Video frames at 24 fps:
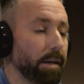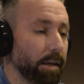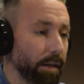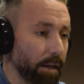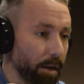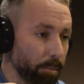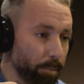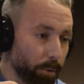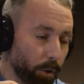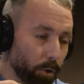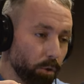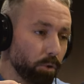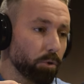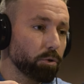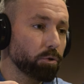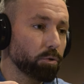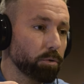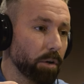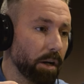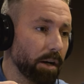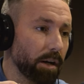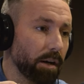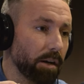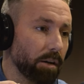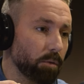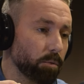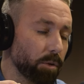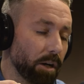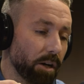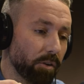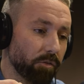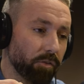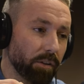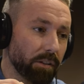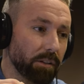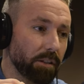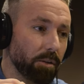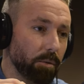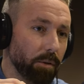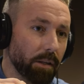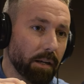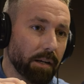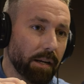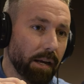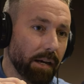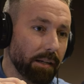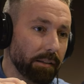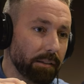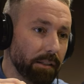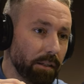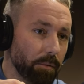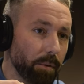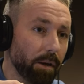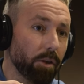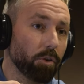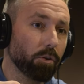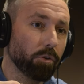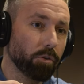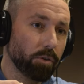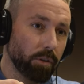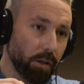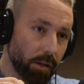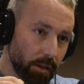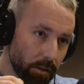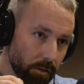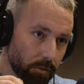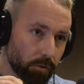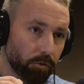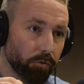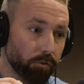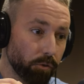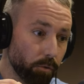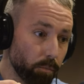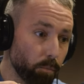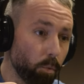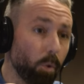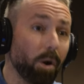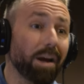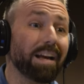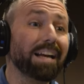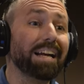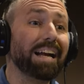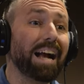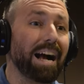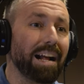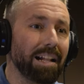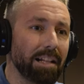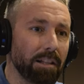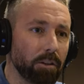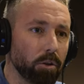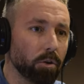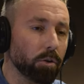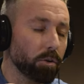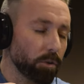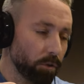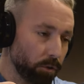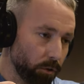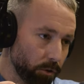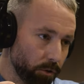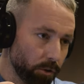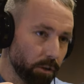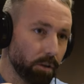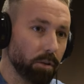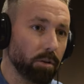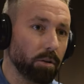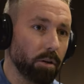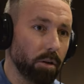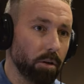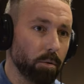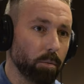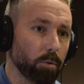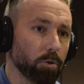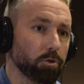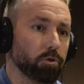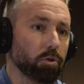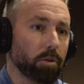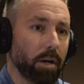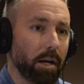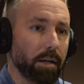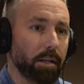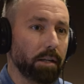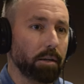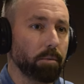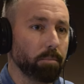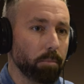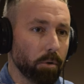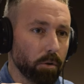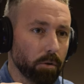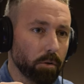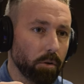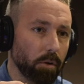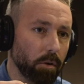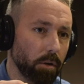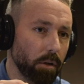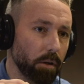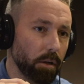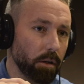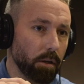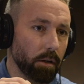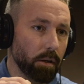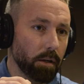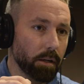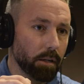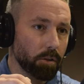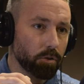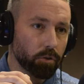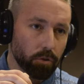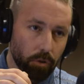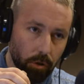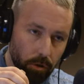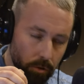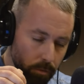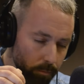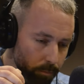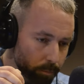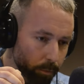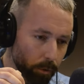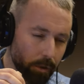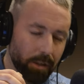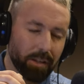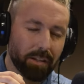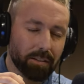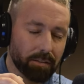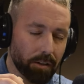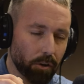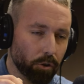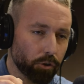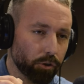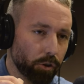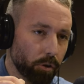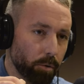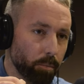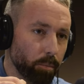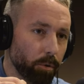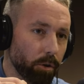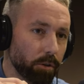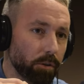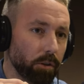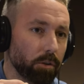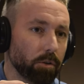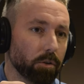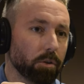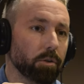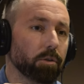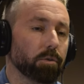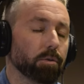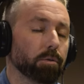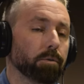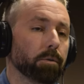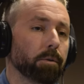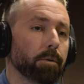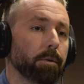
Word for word: que produce una, afectividad negativa donde fue un buen caldo en donde el, bolsonarismo eh, creció. Puedes desarrollar un poquitito esto?